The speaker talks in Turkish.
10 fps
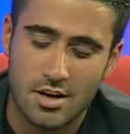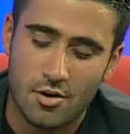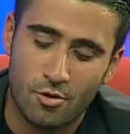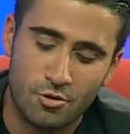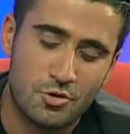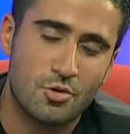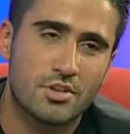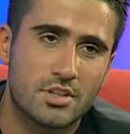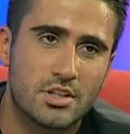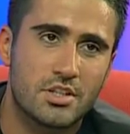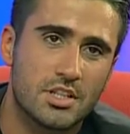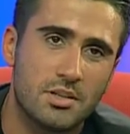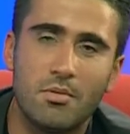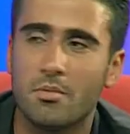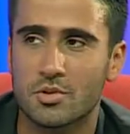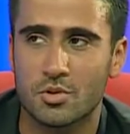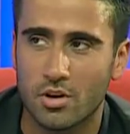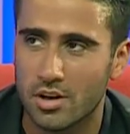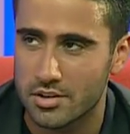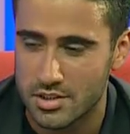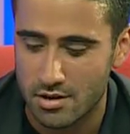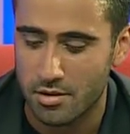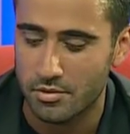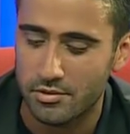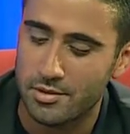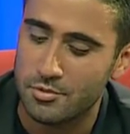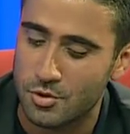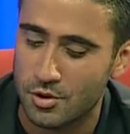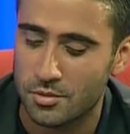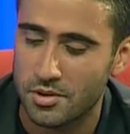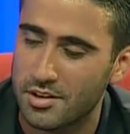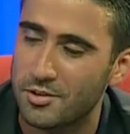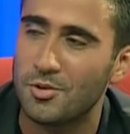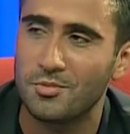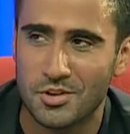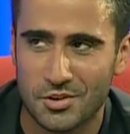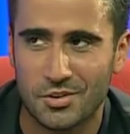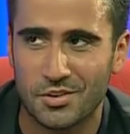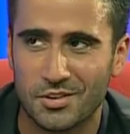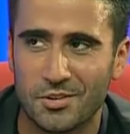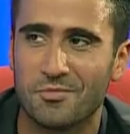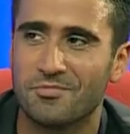onu çok sıkıştırdım ama soruların cevabını vermiş olduğuma inanıyorum. Teşekkür ediyorum.